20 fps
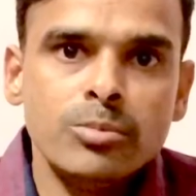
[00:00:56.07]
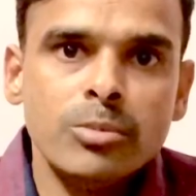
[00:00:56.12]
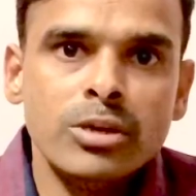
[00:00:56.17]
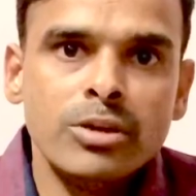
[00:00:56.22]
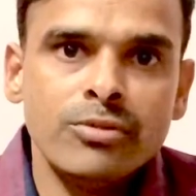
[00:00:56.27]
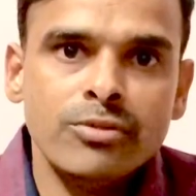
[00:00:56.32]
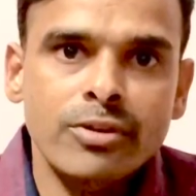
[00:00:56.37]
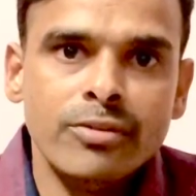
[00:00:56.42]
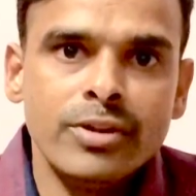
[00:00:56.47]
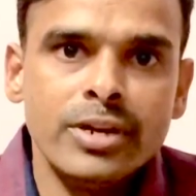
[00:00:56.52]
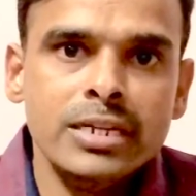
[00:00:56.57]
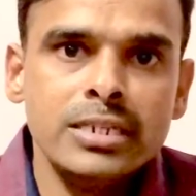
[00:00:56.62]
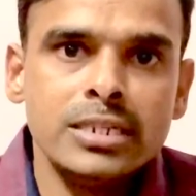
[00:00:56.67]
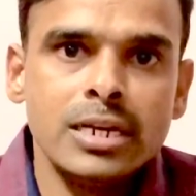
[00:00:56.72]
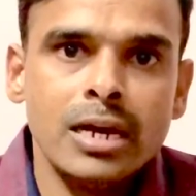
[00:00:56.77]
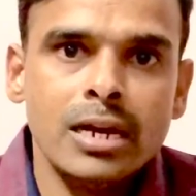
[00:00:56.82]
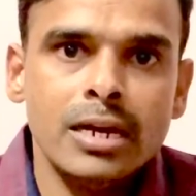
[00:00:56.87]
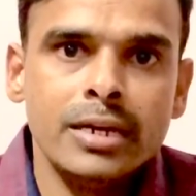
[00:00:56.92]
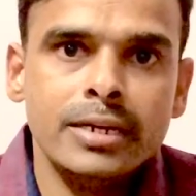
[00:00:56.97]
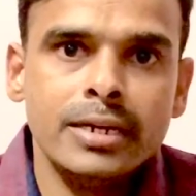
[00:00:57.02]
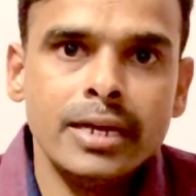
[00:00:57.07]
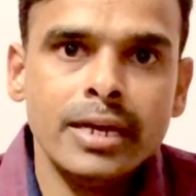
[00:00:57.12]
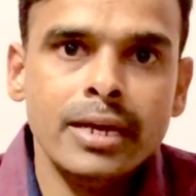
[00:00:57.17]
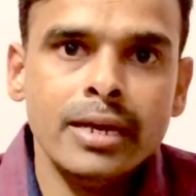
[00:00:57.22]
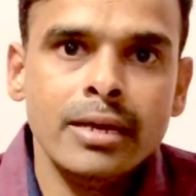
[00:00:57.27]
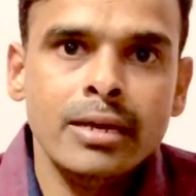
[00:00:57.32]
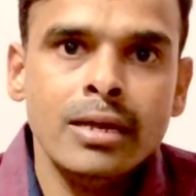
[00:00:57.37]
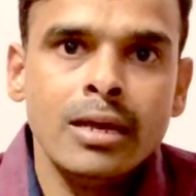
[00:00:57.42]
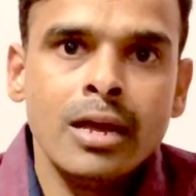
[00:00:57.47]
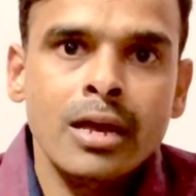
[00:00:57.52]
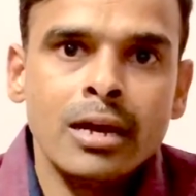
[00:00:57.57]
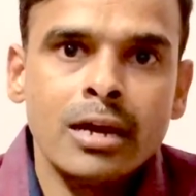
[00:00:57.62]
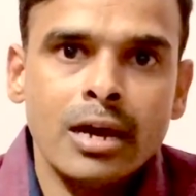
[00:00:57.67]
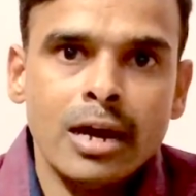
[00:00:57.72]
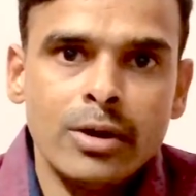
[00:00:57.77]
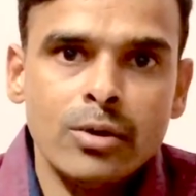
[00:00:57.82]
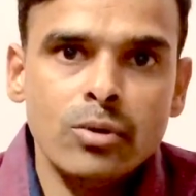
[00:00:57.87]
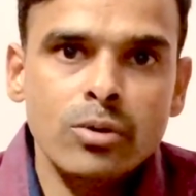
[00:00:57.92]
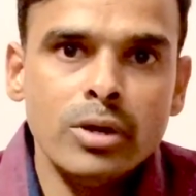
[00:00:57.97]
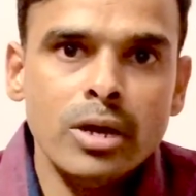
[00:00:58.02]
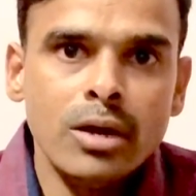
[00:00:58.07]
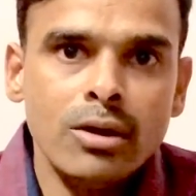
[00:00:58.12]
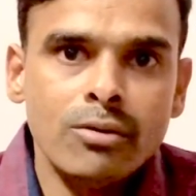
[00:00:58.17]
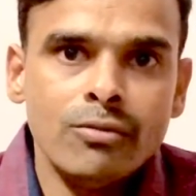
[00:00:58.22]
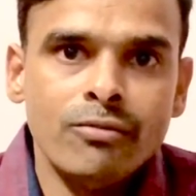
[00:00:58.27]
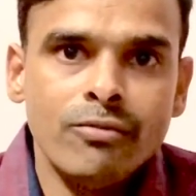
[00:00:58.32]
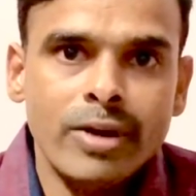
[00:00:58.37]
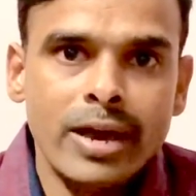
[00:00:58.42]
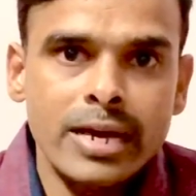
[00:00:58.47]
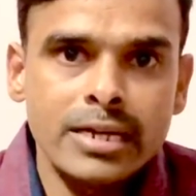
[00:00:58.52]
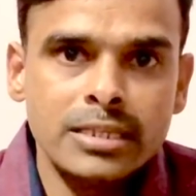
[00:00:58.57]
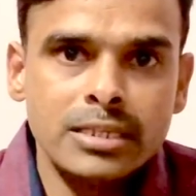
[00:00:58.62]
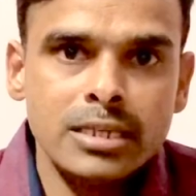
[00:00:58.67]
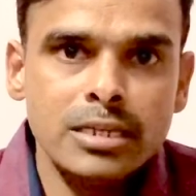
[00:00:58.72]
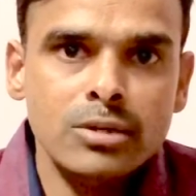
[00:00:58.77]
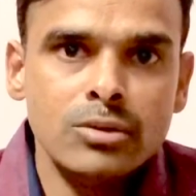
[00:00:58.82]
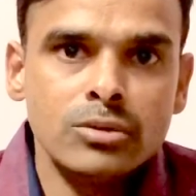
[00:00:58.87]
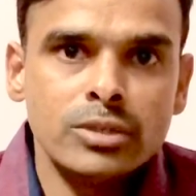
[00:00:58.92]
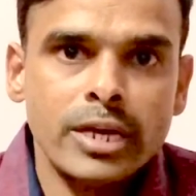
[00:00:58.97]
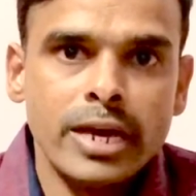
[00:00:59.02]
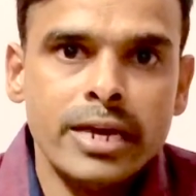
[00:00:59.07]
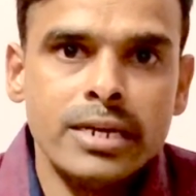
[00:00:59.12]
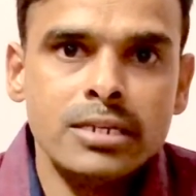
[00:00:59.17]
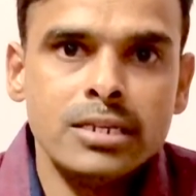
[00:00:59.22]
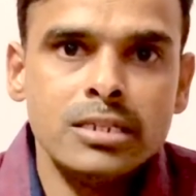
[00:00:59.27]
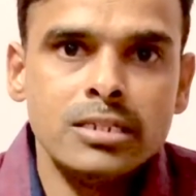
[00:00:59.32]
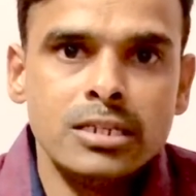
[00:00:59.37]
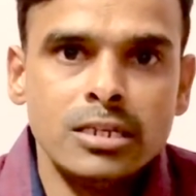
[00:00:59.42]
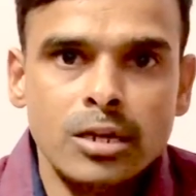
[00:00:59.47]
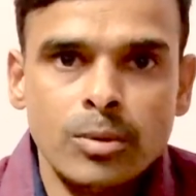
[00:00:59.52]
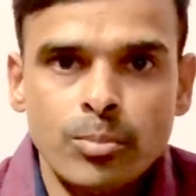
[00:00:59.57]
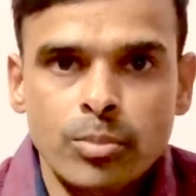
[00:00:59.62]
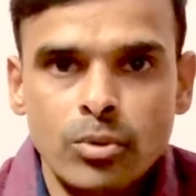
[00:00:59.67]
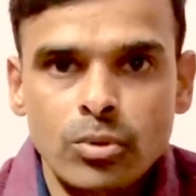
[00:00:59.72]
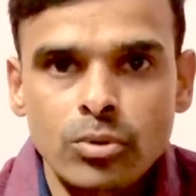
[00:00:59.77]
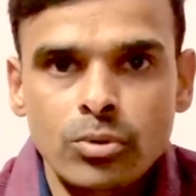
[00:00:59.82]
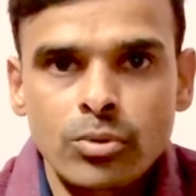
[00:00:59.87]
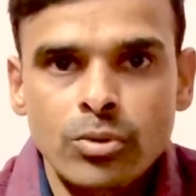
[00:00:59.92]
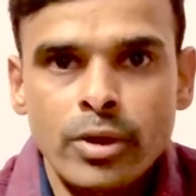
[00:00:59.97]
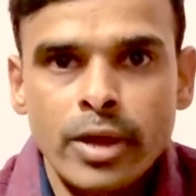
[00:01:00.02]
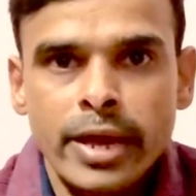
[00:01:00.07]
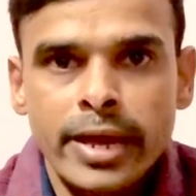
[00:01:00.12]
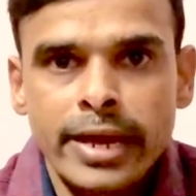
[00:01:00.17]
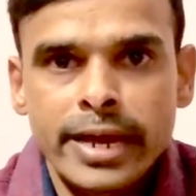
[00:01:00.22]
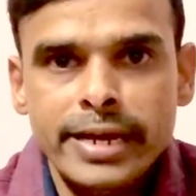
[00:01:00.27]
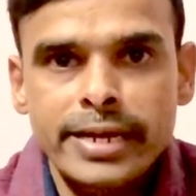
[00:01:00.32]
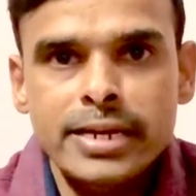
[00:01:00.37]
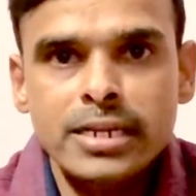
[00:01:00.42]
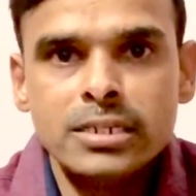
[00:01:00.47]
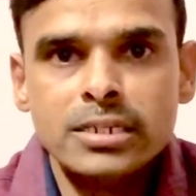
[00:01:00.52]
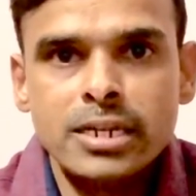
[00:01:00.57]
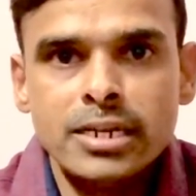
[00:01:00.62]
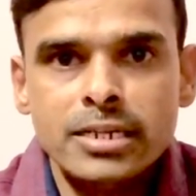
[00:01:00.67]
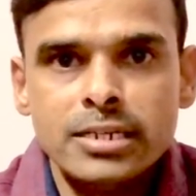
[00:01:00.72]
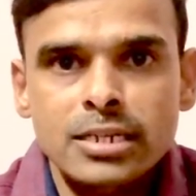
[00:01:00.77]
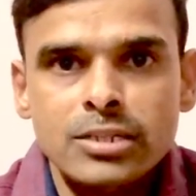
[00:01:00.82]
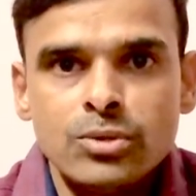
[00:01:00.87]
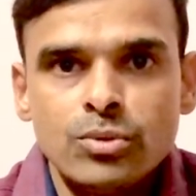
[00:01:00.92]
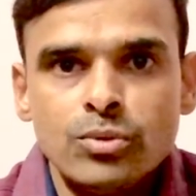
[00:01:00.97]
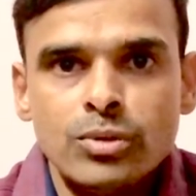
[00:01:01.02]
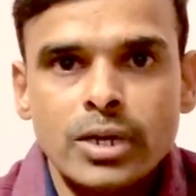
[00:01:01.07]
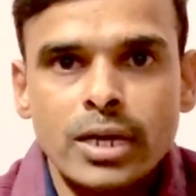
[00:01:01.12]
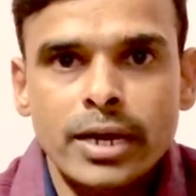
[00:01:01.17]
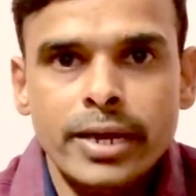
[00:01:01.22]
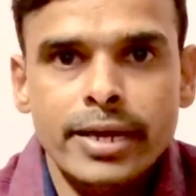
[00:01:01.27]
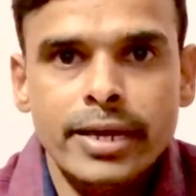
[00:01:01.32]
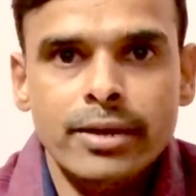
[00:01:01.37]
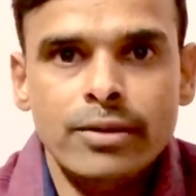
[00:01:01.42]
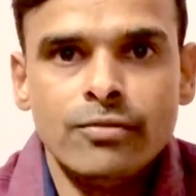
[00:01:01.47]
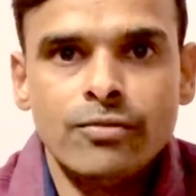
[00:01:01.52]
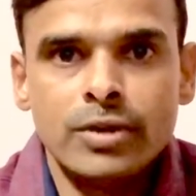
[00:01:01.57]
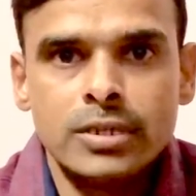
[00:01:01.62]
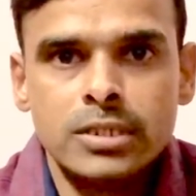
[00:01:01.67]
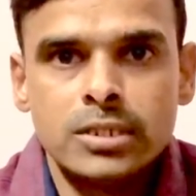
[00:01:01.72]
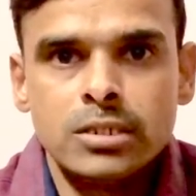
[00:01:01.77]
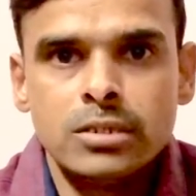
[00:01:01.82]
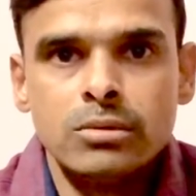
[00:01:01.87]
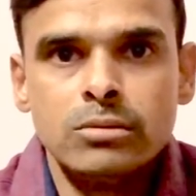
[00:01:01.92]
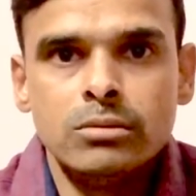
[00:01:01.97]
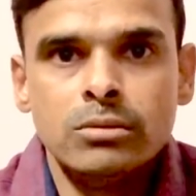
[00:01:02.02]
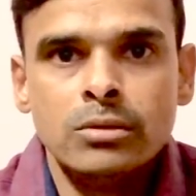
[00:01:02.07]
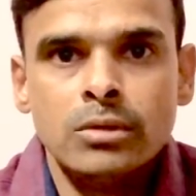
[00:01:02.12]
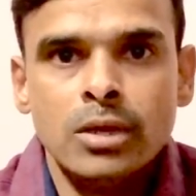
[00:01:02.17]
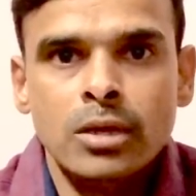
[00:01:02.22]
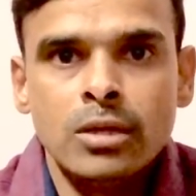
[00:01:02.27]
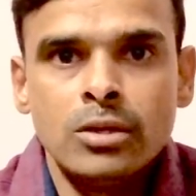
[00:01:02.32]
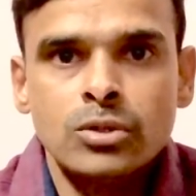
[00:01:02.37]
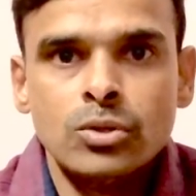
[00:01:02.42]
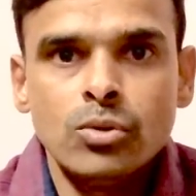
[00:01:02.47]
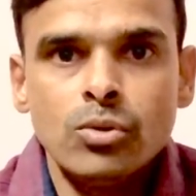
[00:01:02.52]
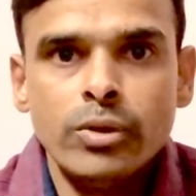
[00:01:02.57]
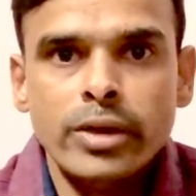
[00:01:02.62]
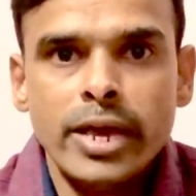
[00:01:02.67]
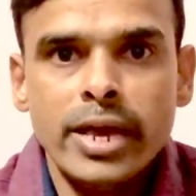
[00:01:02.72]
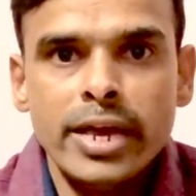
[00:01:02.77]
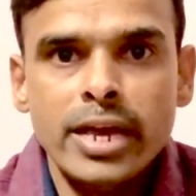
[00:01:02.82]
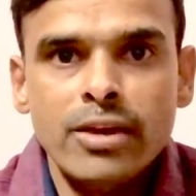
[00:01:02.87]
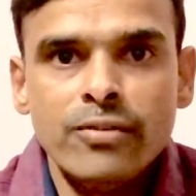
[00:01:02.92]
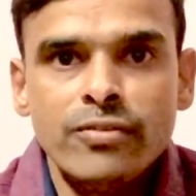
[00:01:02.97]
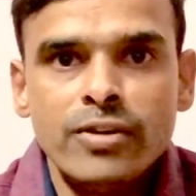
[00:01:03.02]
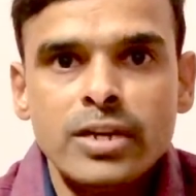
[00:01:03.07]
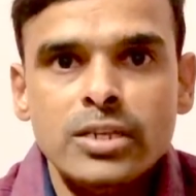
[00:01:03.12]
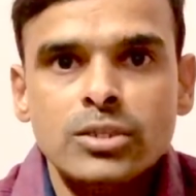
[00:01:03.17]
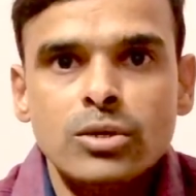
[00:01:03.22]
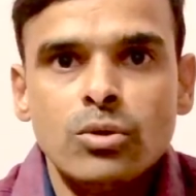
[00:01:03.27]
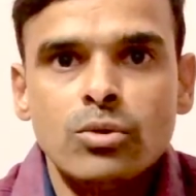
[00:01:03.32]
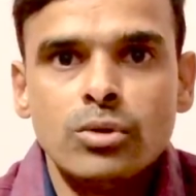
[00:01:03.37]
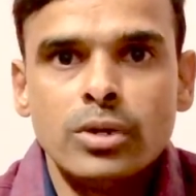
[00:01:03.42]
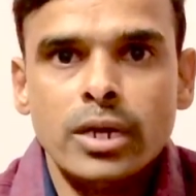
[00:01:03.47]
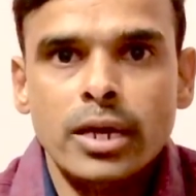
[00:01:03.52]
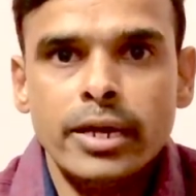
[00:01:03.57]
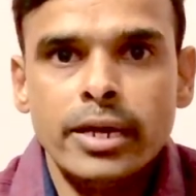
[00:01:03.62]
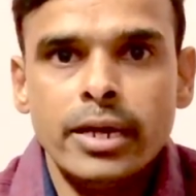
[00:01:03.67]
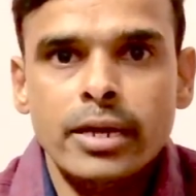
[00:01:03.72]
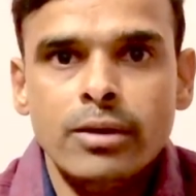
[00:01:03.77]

మీకు వివరించాలంటే కరోనా వ్యాక్సిన్ను తయారు చేసేటప్పుడు ఎన్ని స్టేజెస్ ఉంటాయి ఫస్ట్ సో ఏ ఏ ఫేజ్లు ఉంటాయి